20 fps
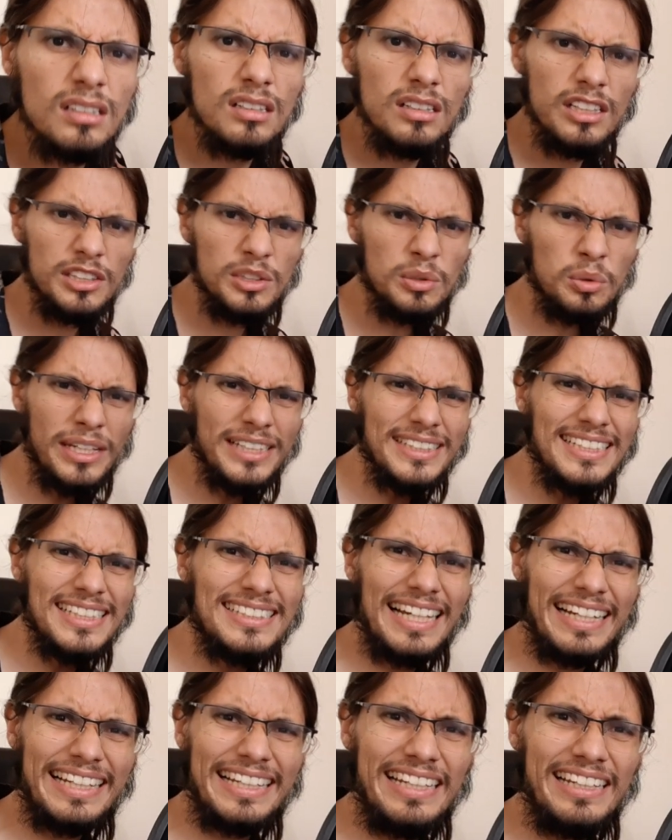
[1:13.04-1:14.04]
¿Tú qué haces
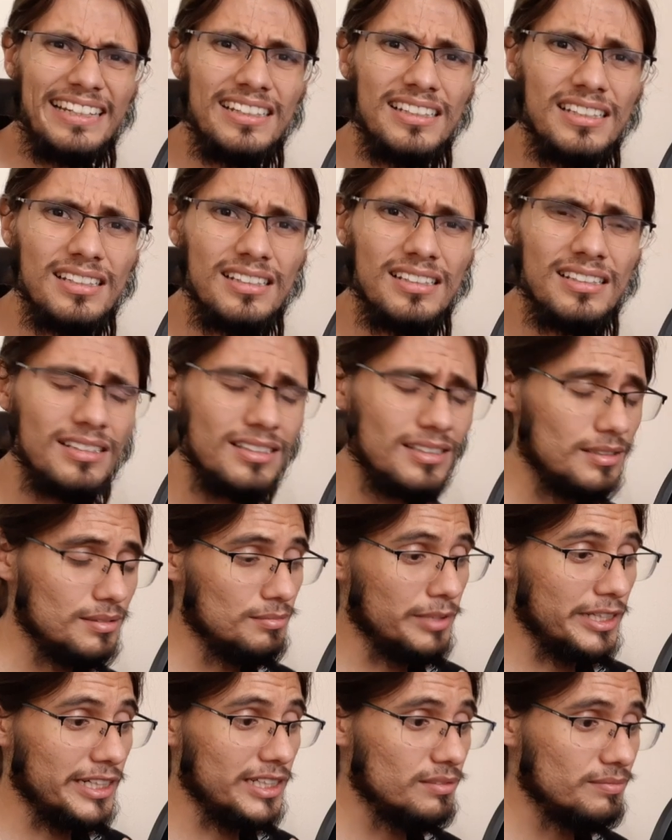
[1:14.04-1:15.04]
aquí?
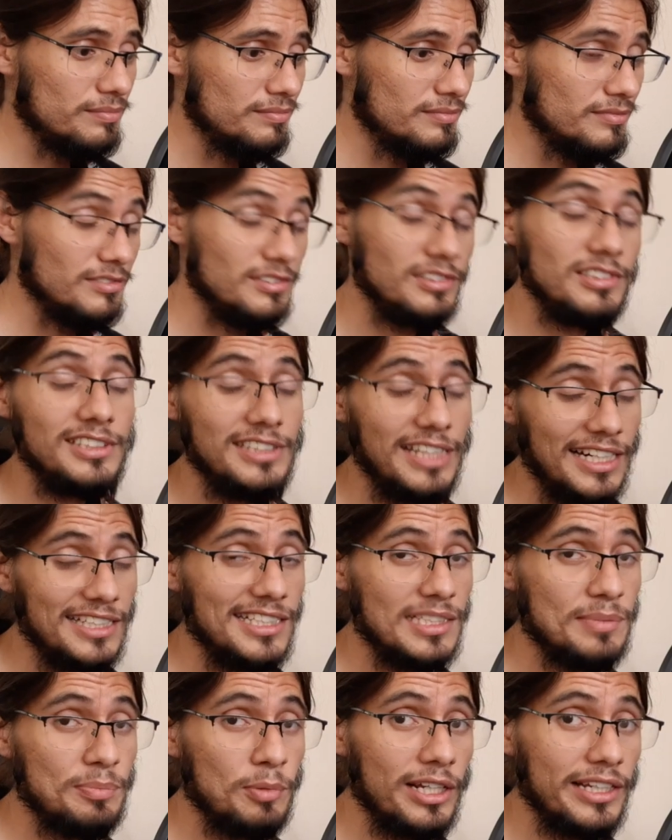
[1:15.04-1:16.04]
Bueno, ya que estás
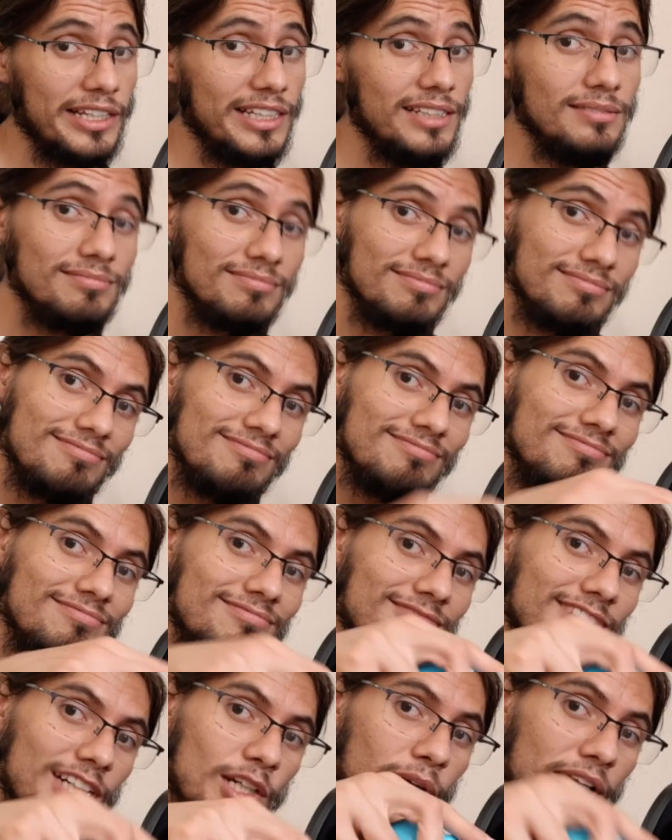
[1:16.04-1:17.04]
por aquí,
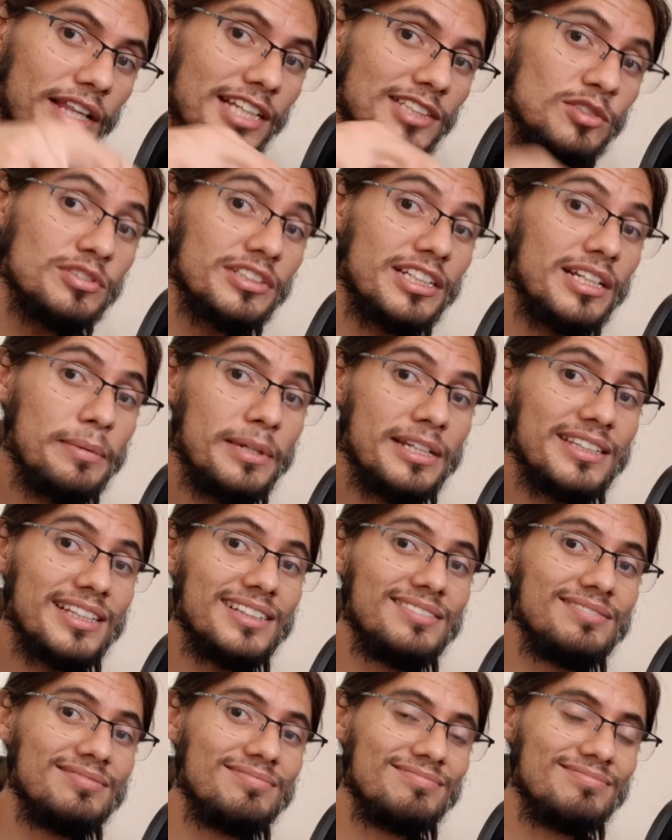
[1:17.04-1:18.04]
recuerda suscribirte.
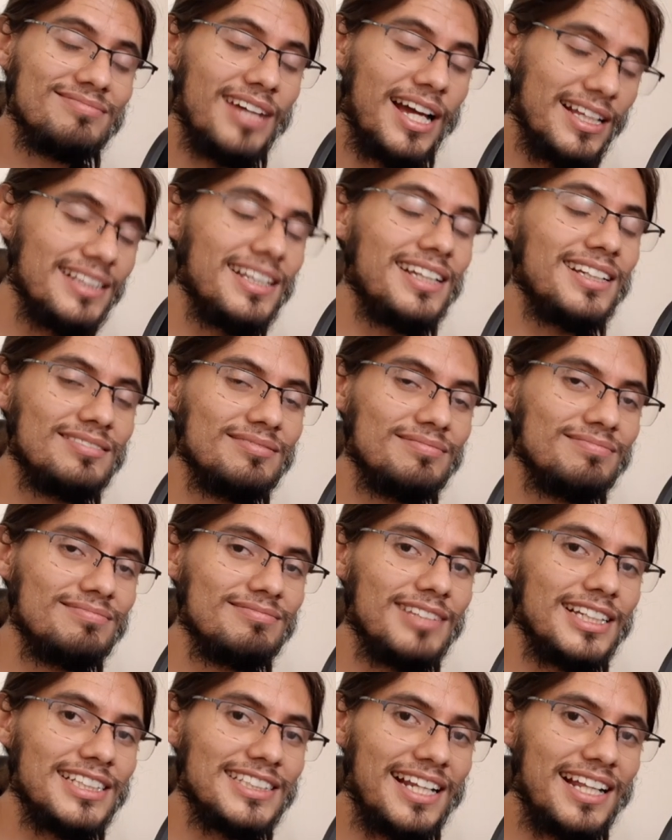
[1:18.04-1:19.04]
Anda,
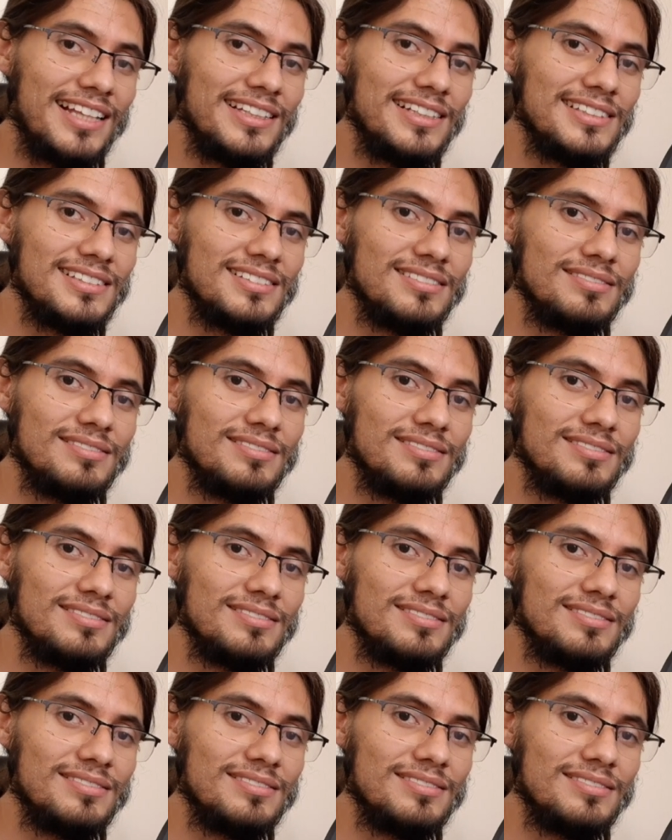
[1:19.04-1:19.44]
es gratis.